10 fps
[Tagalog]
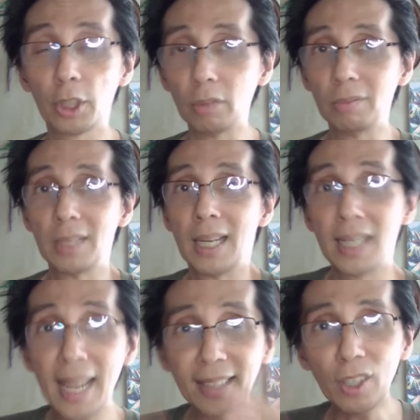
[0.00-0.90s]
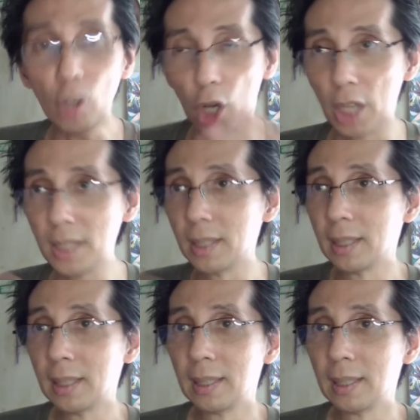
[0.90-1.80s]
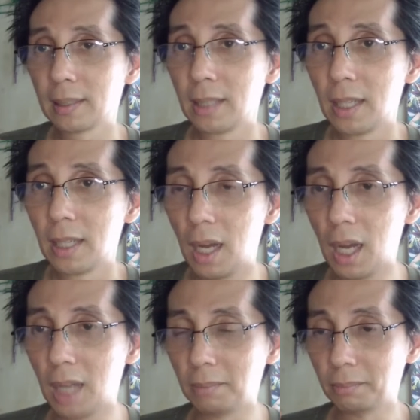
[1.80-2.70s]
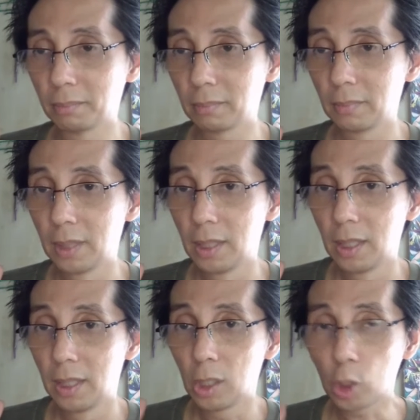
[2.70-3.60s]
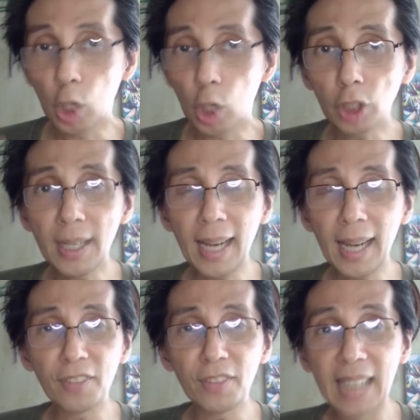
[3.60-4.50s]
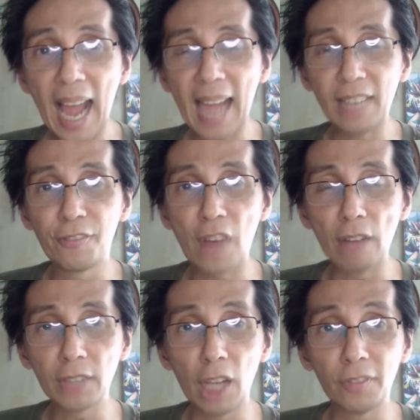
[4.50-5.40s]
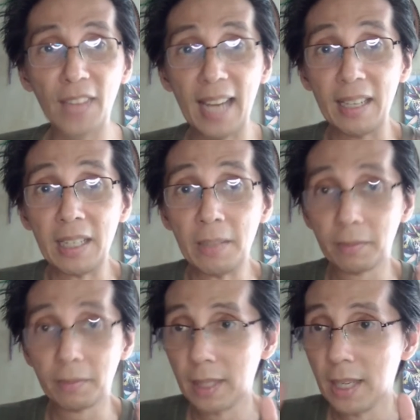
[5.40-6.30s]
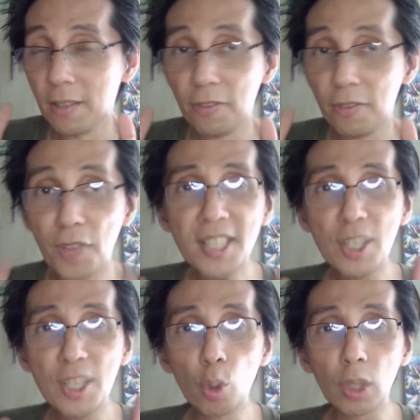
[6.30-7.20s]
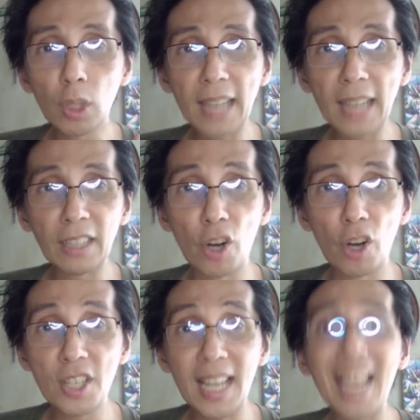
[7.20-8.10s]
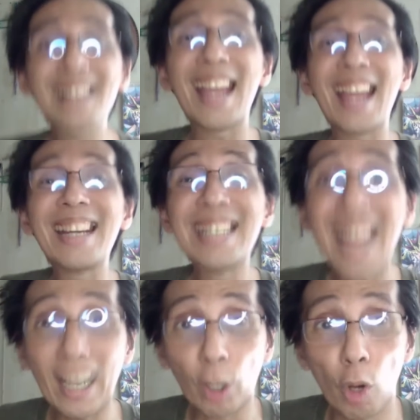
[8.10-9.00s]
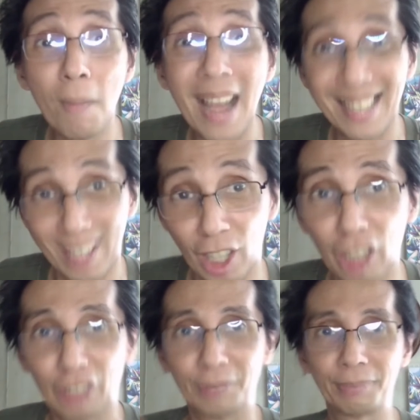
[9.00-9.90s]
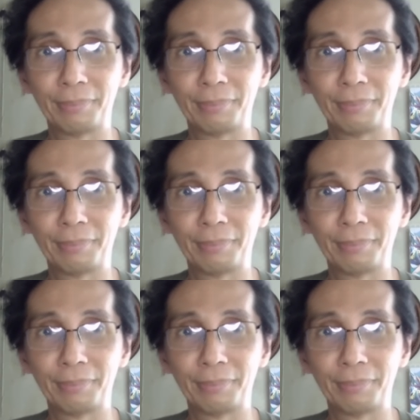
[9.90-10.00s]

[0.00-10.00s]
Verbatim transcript: So, later on, um, Cotone and the gang found out that this new client of hers is a necromancer.